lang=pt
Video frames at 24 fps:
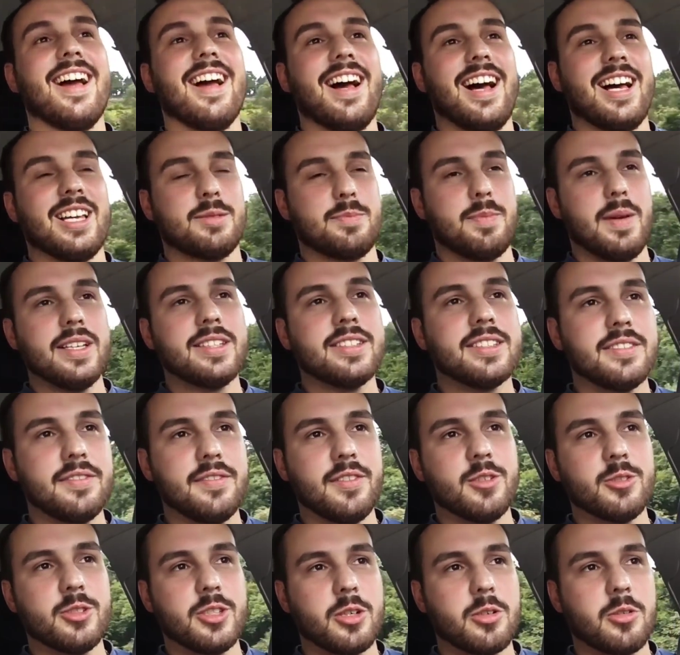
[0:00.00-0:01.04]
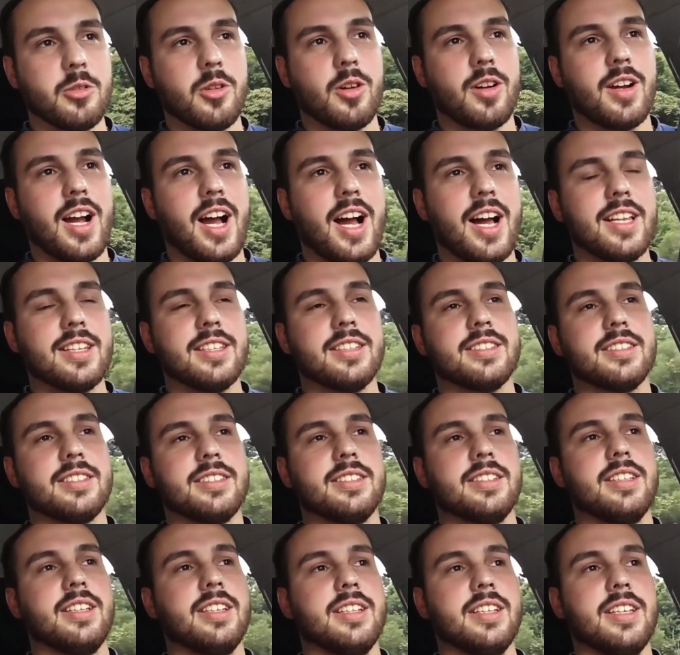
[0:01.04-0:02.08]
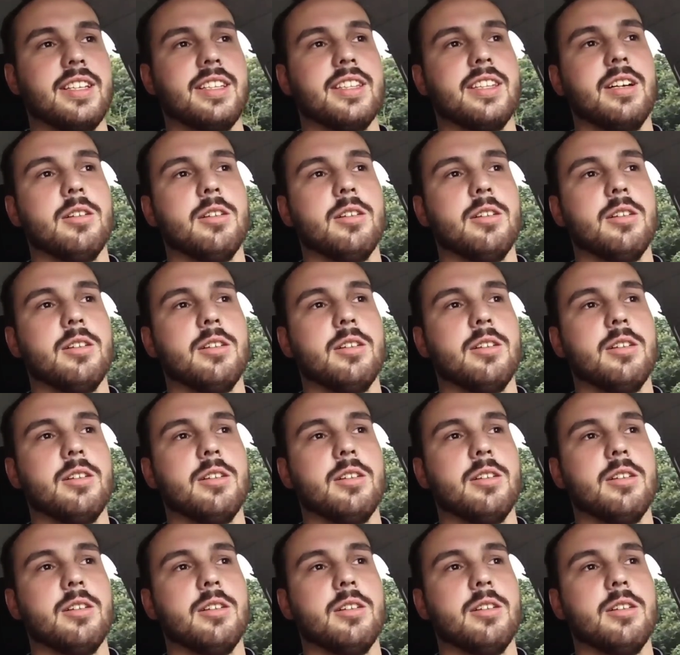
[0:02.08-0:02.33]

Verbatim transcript: As peças que vão ser colocadas eh,